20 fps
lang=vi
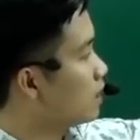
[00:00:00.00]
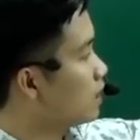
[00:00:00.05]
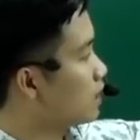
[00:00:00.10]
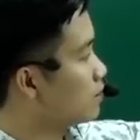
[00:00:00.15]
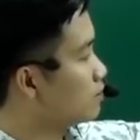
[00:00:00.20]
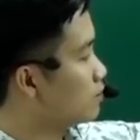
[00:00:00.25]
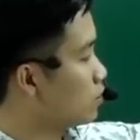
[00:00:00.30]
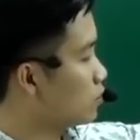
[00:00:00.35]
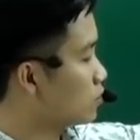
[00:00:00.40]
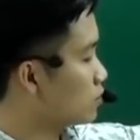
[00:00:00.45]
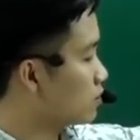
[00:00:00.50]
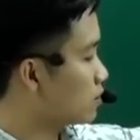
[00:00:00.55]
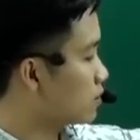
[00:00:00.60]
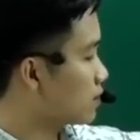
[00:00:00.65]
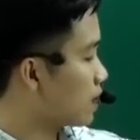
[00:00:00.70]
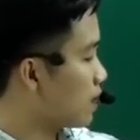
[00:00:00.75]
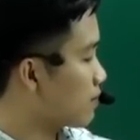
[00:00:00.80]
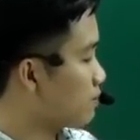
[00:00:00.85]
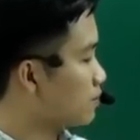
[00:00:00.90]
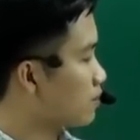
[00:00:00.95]
Ấn mốt
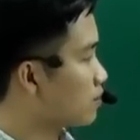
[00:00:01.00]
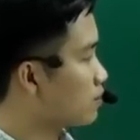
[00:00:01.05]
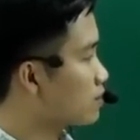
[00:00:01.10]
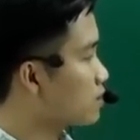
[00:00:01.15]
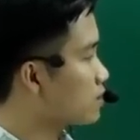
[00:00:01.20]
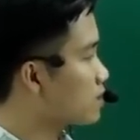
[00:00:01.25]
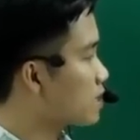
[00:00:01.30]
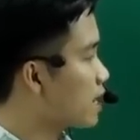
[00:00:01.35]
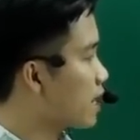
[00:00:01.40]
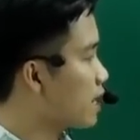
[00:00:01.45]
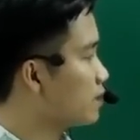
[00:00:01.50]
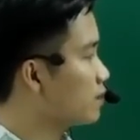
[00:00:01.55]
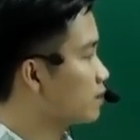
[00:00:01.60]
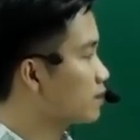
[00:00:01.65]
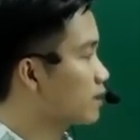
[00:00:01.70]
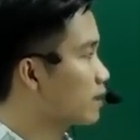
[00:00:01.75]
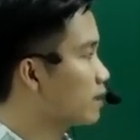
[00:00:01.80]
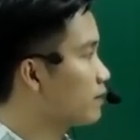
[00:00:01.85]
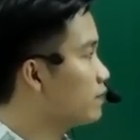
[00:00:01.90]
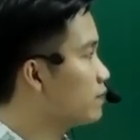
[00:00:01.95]
5 thì nó sẽ ra được
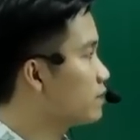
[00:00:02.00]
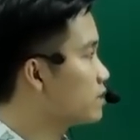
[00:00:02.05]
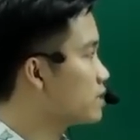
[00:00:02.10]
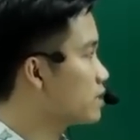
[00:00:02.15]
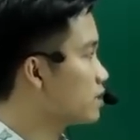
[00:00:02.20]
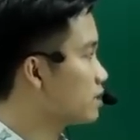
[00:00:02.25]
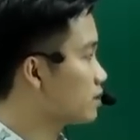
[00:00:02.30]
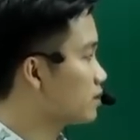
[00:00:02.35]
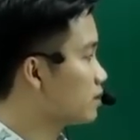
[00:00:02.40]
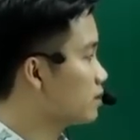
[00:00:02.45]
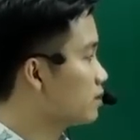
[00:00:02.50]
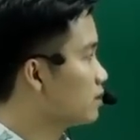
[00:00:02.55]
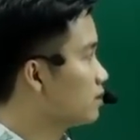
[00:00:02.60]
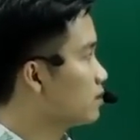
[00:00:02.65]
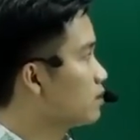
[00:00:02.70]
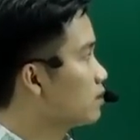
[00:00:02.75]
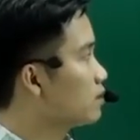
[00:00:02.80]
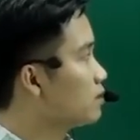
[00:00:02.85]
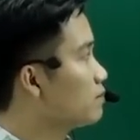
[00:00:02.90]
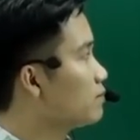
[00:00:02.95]
cái phương trình
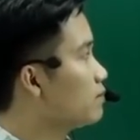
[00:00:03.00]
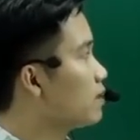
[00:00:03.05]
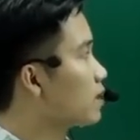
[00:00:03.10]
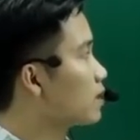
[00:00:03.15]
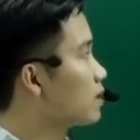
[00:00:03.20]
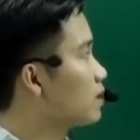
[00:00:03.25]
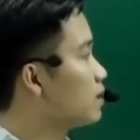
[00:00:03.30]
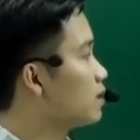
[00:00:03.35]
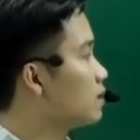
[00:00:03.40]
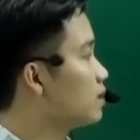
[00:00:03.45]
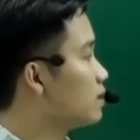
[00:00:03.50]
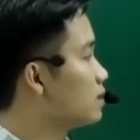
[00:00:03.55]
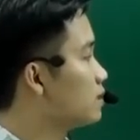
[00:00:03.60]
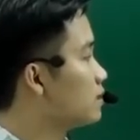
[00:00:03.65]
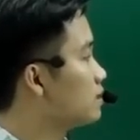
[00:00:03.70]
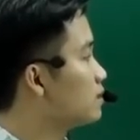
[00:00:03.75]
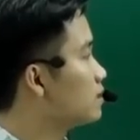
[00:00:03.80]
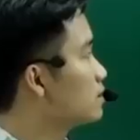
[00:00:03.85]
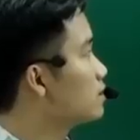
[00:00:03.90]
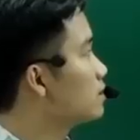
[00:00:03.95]
bậc
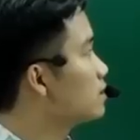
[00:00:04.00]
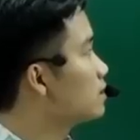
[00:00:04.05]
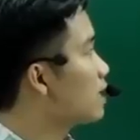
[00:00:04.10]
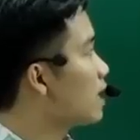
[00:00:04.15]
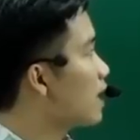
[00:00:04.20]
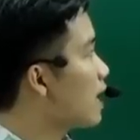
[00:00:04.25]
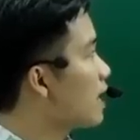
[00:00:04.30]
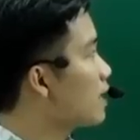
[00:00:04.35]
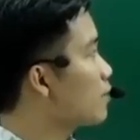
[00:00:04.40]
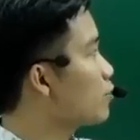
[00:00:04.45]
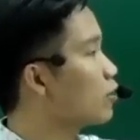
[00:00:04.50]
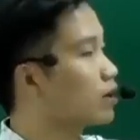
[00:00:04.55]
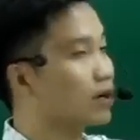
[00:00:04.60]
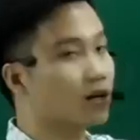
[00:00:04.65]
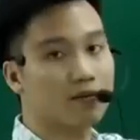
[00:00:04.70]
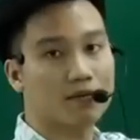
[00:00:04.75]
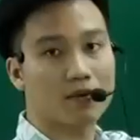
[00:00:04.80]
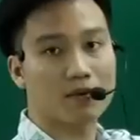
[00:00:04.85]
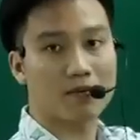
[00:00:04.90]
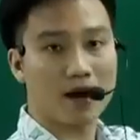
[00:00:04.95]
2 hoặc
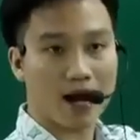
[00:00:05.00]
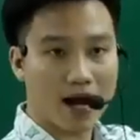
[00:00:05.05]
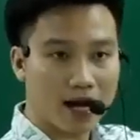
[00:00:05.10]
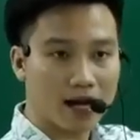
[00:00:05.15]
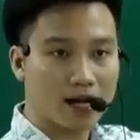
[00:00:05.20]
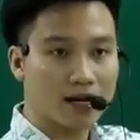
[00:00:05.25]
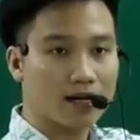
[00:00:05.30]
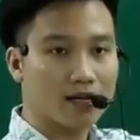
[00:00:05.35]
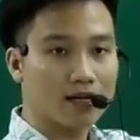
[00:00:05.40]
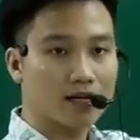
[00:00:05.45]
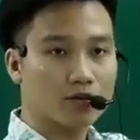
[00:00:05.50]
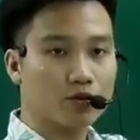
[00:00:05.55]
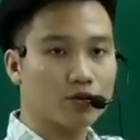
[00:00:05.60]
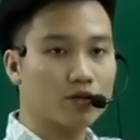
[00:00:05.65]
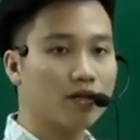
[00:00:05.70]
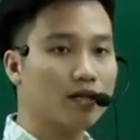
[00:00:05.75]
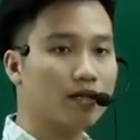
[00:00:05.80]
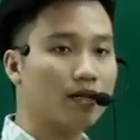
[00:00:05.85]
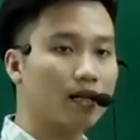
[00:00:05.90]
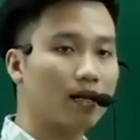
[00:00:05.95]
là bậc 3.
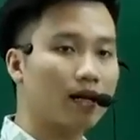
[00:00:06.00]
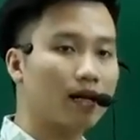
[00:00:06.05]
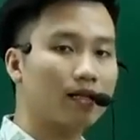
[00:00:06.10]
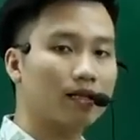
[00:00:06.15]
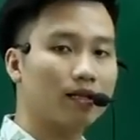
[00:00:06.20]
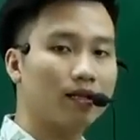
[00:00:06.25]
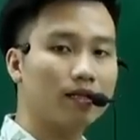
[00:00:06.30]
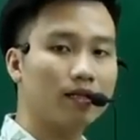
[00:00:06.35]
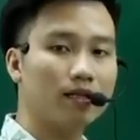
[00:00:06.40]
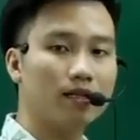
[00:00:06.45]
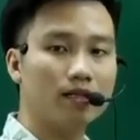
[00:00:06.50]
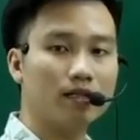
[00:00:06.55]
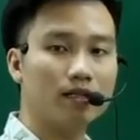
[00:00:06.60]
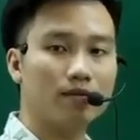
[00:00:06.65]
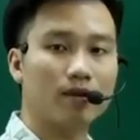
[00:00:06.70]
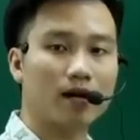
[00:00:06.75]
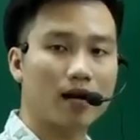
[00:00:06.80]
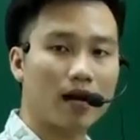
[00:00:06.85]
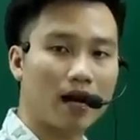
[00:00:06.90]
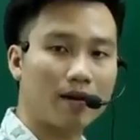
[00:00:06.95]
Tuy nhiên là đi thi
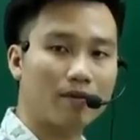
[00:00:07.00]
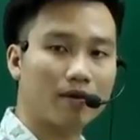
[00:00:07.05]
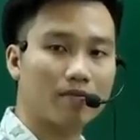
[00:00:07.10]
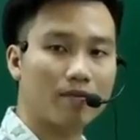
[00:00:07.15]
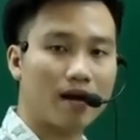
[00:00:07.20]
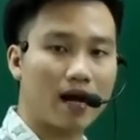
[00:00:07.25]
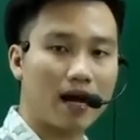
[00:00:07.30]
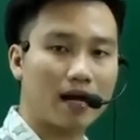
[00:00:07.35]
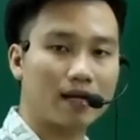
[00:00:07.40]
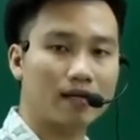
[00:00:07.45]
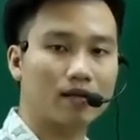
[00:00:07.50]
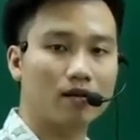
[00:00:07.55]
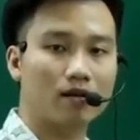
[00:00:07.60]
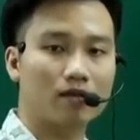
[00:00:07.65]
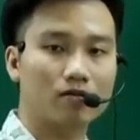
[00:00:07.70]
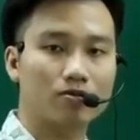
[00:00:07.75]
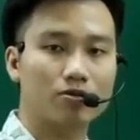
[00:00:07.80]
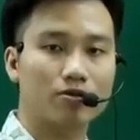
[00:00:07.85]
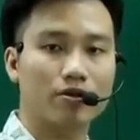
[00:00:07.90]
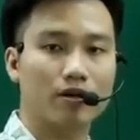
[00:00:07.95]
thì bậc 2, bậc 3
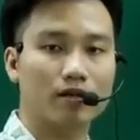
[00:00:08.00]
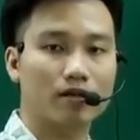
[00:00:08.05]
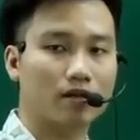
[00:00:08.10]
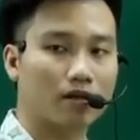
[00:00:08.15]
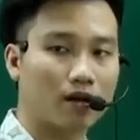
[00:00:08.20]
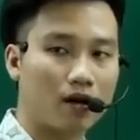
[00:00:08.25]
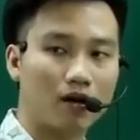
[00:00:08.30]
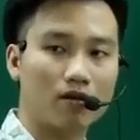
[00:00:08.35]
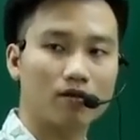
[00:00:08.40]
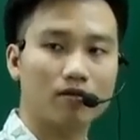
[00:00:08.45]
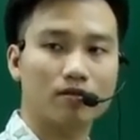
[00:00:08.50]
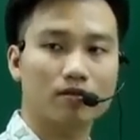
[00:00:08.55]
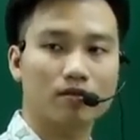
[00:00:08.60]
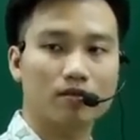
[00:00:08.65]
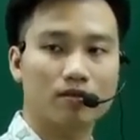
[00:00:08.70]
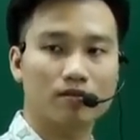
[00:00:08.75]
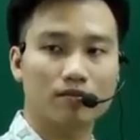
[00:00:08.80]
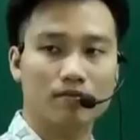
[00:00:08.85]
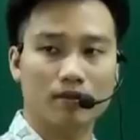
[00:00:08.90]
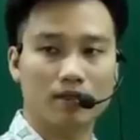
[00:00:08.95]
nó xuất hiện thì có,
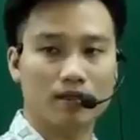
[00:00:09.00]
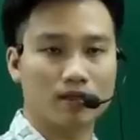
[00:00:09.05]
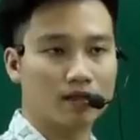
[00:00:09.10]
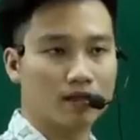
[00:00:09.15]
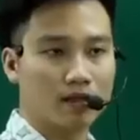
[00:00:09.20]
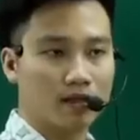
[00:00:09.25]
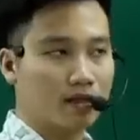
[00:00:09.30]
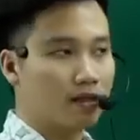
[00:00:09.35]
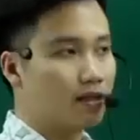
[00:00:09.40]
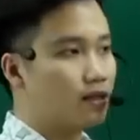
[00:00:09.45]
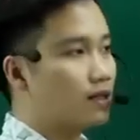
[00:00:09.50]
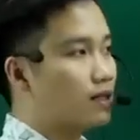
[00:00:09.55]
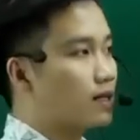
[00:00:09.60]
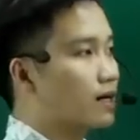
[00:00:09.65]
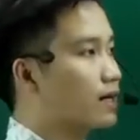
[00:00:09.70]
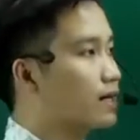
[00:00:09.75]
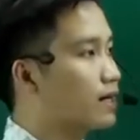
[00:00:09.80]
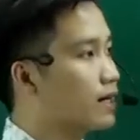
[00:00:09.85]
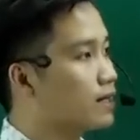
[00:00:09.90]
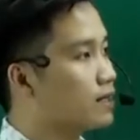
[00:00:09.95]
nhưng mình
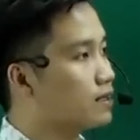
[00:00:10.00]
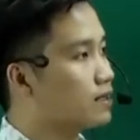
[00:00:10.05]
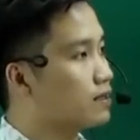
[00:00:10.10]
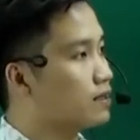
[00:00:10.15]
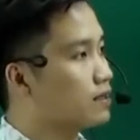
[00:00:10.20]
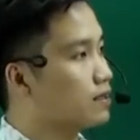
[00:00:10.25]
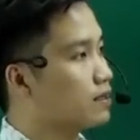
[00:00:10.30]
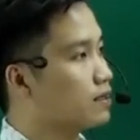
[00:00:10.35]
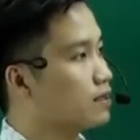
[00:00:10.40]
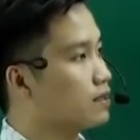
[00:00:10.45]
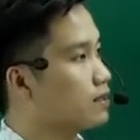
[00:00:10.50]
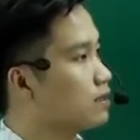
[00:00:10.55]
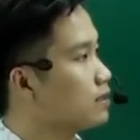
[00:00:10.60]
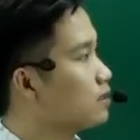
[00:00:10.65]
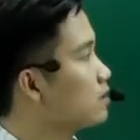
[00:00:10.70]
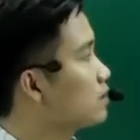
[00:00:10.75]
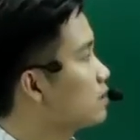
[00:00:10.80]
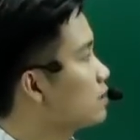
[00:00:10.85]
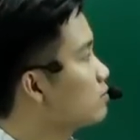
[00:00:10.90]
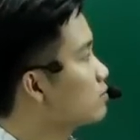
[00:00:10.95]
cái này thì
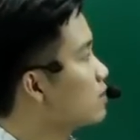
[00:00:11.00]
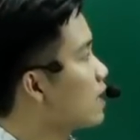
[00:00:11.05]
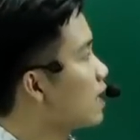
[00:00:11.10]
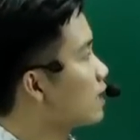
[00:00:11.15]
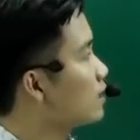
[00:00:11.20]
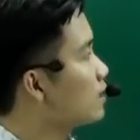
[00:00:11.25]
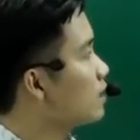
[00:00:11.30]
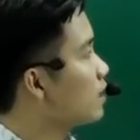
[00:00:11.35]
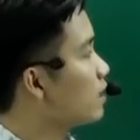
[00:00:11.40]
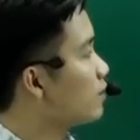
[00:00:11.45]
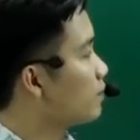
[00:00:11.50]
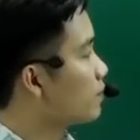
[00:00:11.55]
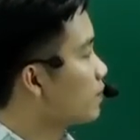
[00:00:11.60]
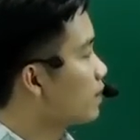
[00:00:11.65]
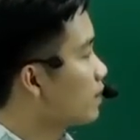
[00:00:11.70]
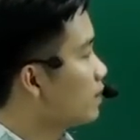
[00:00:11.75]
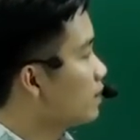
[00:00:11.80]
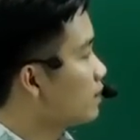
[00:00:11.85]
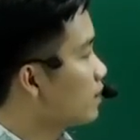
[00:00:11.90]
không đáng để học.